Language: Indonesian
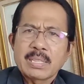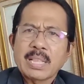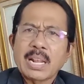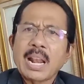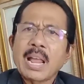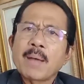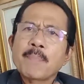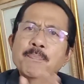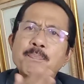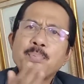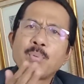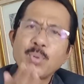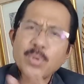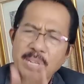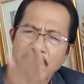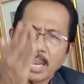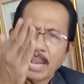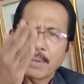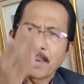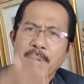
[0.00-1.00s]
telah
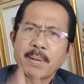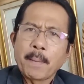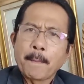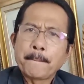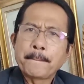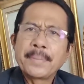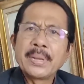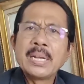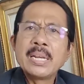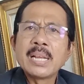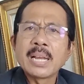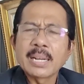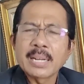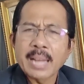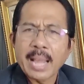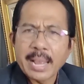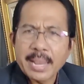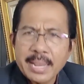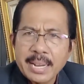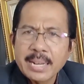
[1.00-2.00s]
punya pilihan
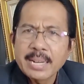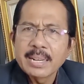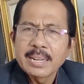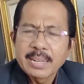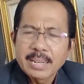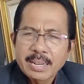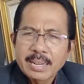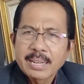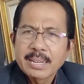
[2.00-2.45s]
lain